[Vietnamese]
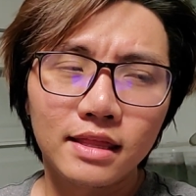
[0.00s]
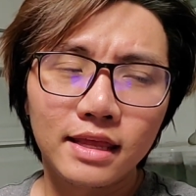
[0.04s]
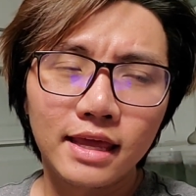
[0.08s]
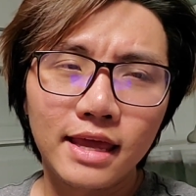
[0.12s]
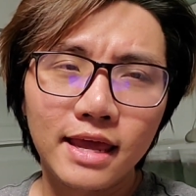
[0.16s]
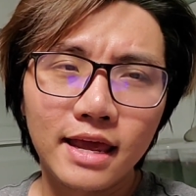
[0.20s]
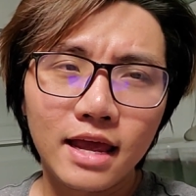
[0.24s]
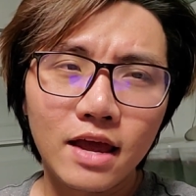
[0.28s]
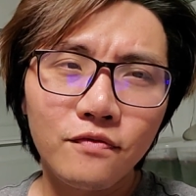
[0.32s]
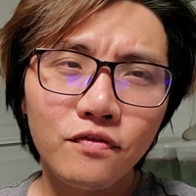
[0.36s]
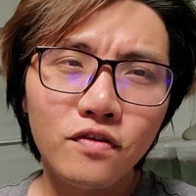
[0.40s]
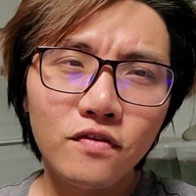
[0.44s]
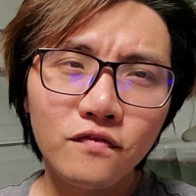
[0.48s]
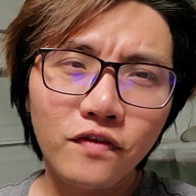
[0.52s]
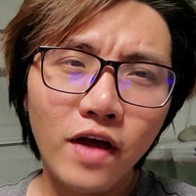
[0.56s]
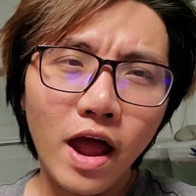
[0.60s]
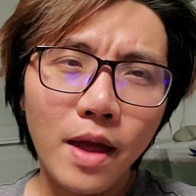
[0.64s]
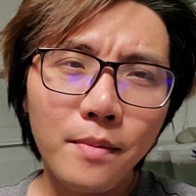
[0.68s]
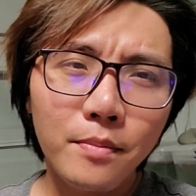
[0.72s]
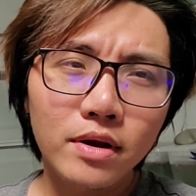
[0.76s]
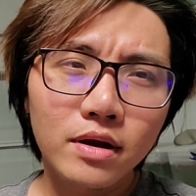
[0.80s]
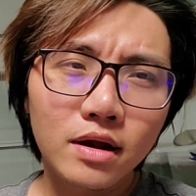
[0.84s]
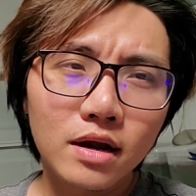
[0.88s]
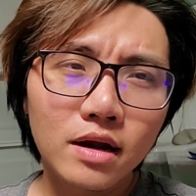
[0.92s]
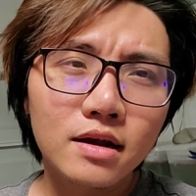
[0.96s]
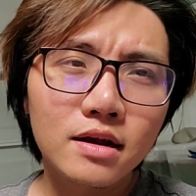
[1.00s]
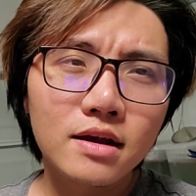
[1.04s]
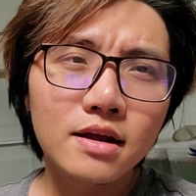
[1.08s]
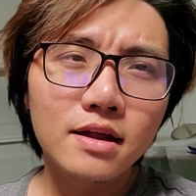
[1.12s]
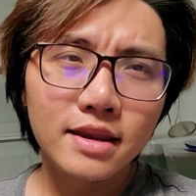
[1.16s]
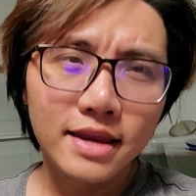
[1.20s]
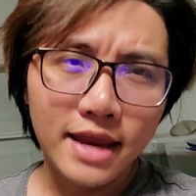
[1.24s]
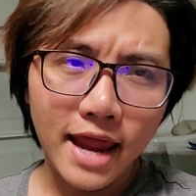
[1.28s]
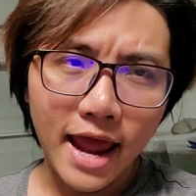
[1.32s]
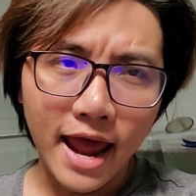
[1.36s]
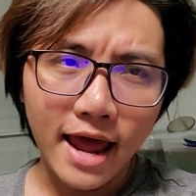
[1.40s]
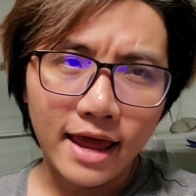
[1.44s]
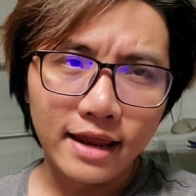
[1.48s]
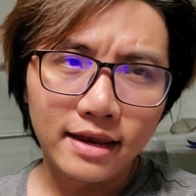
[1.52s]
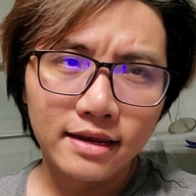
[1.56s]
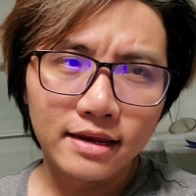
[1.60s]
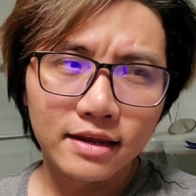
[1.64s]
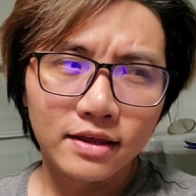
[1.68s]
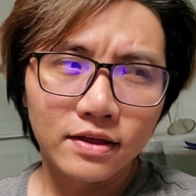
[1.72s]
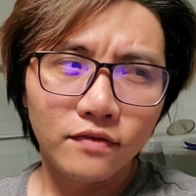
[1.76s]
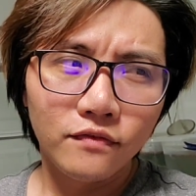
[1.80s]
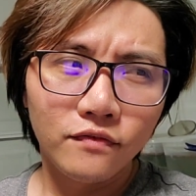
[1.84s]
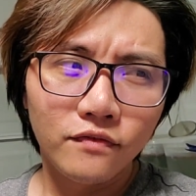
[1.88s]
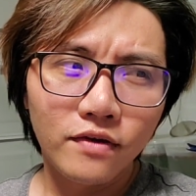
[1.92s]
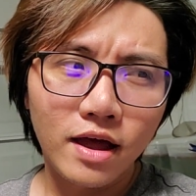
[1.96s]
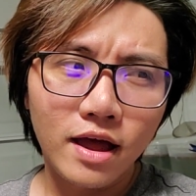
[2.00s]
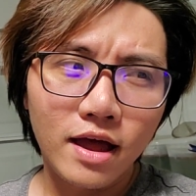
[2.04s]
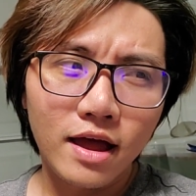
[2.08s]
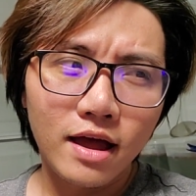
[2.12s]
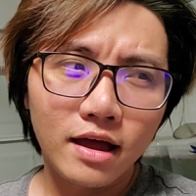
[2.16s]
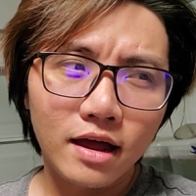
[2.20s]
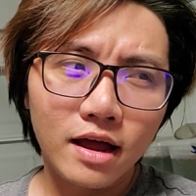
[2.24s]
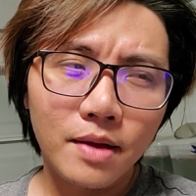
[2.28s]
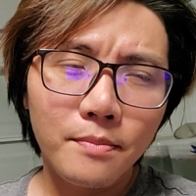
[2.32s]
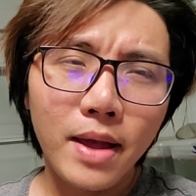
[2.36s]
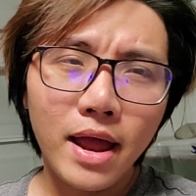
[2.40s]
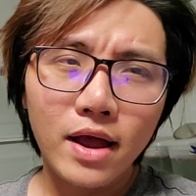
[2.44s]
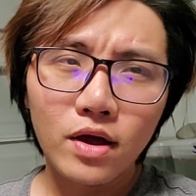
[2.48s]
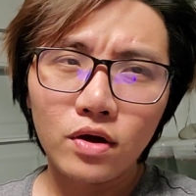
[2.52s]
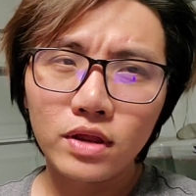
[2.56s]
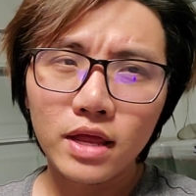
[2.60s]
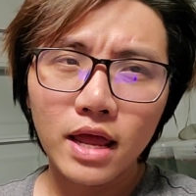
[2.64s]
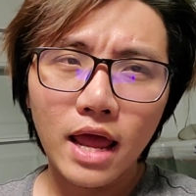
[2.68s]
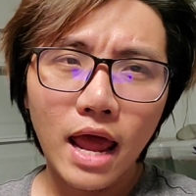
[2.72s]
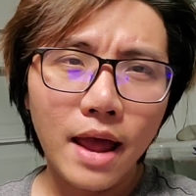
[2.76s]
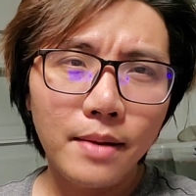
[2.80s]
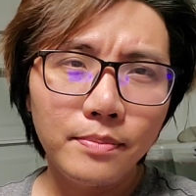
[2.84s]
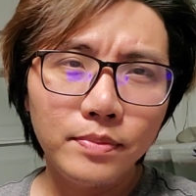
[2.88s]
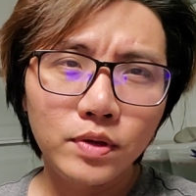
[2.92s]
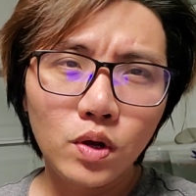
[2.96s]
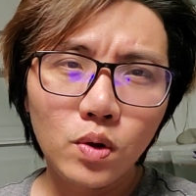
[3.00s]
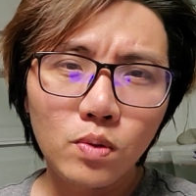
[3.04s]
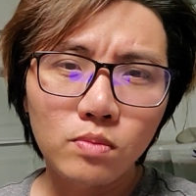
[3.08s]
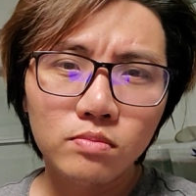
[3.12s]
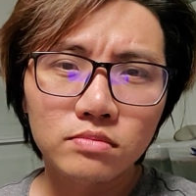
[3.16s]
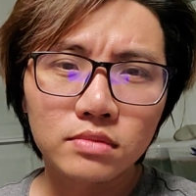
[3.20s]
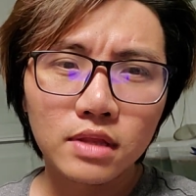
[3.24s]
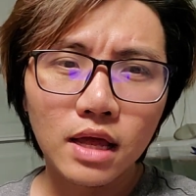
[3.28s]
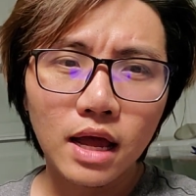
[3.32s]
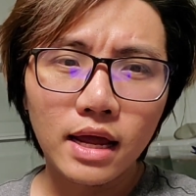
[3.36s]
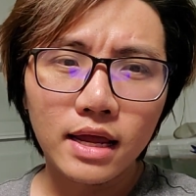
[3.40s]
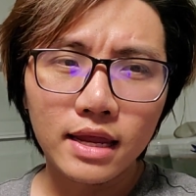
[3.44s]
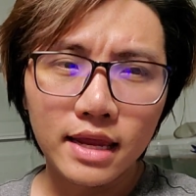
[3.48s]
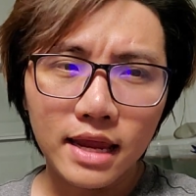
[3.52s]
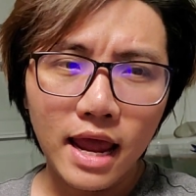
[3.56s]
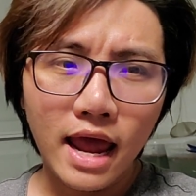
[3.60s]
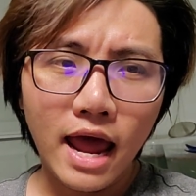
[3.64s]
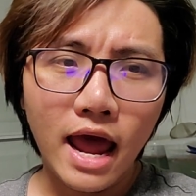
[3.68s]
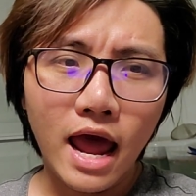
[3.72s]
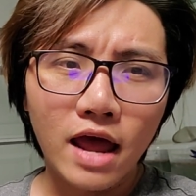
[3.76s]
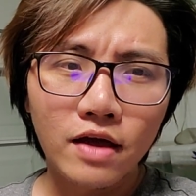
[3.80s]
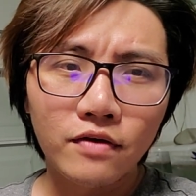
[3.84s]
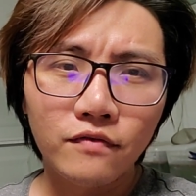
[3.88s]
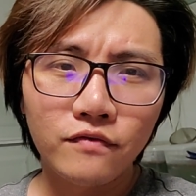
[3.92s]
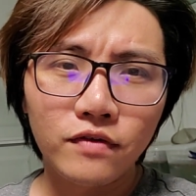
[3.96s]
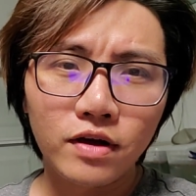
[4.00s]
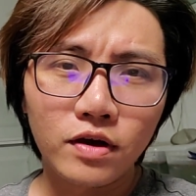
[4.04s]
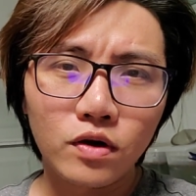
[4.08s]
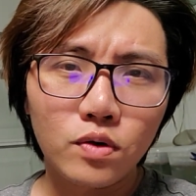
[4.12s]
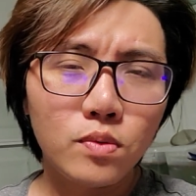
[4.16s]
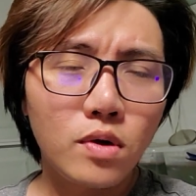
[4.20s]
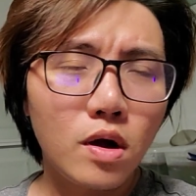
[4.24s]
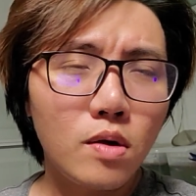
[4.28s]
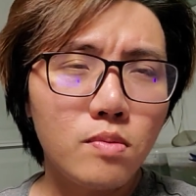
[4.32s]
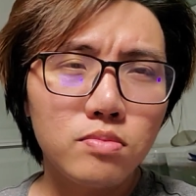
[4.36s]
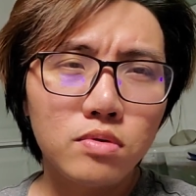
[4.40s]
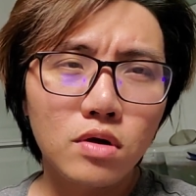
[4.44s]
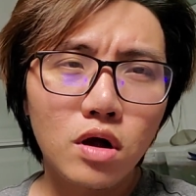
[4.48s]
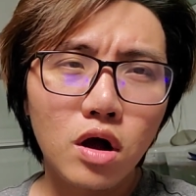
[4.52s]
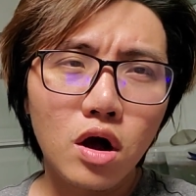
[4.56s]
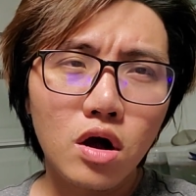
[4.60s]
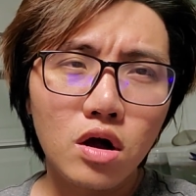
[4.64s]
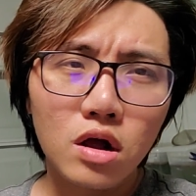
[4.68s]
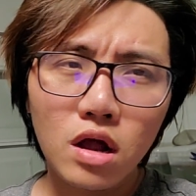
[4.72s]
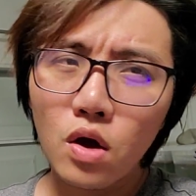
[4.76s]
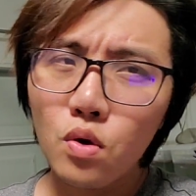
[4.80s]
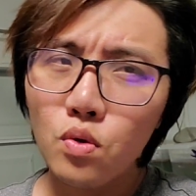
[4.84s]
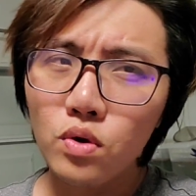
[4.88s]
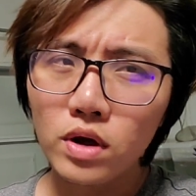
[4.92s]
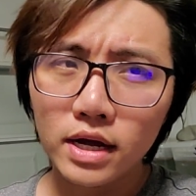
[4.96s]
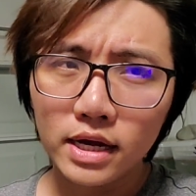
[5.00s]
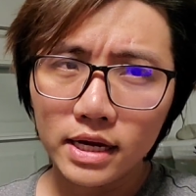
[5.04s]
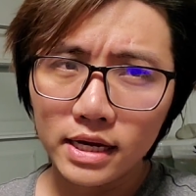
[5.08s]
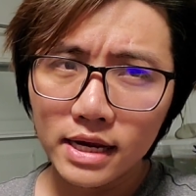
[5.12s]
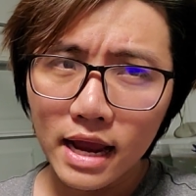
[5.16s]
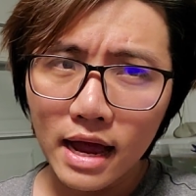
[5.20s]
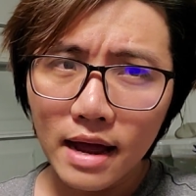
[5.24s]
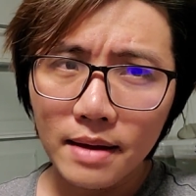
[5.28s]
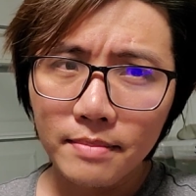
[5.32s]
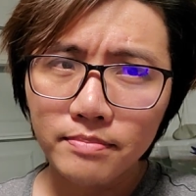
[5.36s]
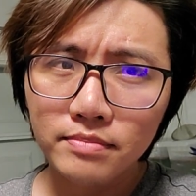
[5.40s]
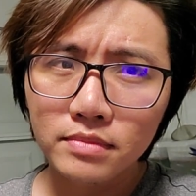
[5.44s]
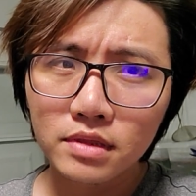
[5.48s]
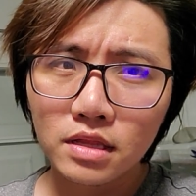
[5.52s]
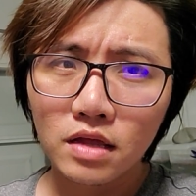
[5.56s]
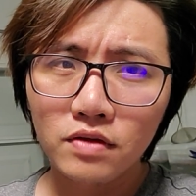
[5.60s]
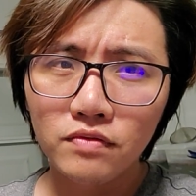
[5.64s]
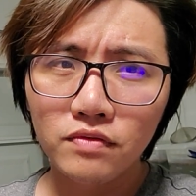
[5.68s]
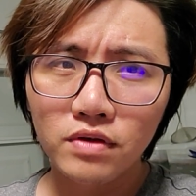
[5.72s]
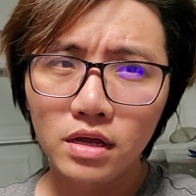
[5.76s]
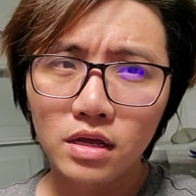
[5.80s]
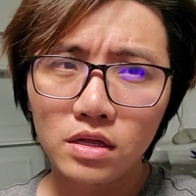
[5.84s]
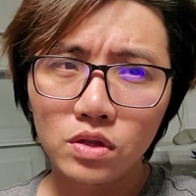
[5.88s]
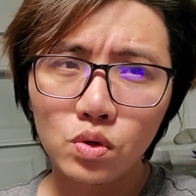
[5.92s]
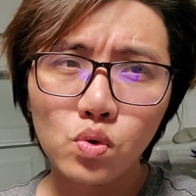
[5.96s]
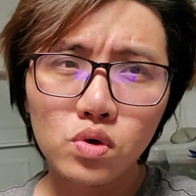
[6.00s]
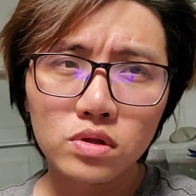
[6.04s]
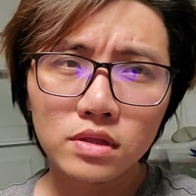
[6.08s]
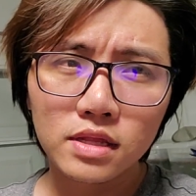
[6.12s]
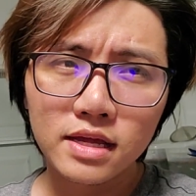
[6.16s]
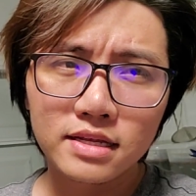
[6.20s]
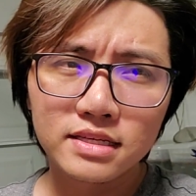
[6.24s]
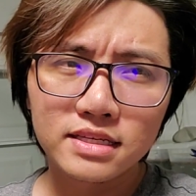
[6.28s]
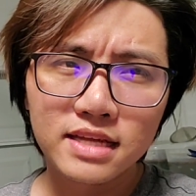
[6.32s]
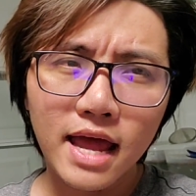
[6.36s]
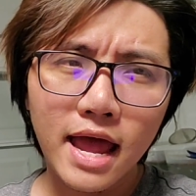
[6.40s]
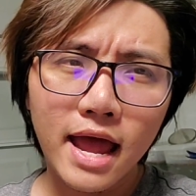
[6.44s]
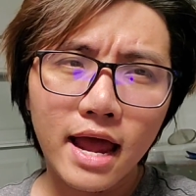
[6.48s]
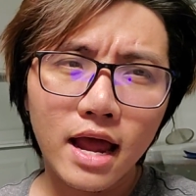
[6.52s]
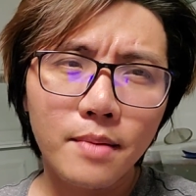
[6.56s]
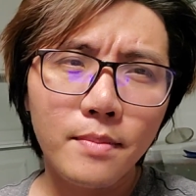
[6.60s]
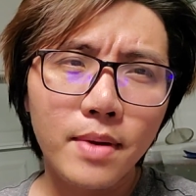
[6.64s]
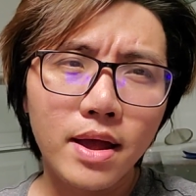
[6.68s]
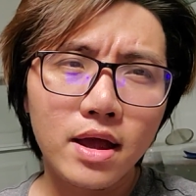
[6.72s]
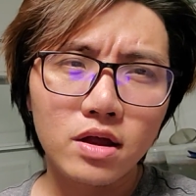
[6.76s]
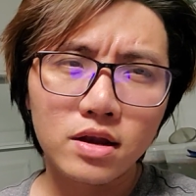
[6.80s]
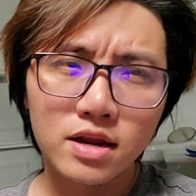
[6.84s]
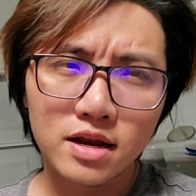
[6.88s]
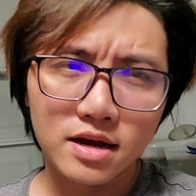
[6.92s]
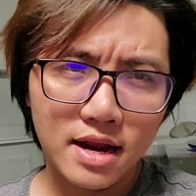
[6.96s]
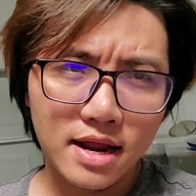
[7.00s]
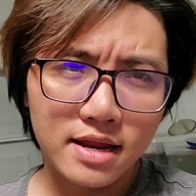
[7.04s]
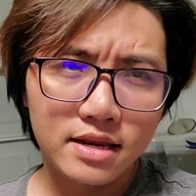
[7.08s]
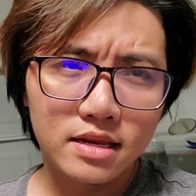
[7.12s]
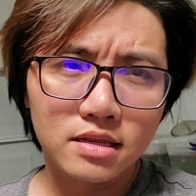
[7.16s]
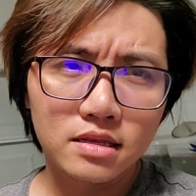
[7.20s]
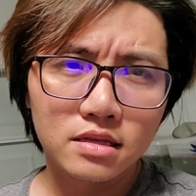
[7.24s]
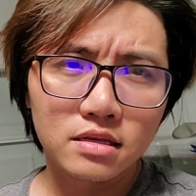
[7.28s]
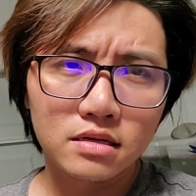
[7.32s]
Thì cái phương pháp mà rất là đơn giản và các bạn có thể áp dụng tại nhà, và cũng không có cầu kỳ lắm, tại vì thuốc tetra các bạn có thể ra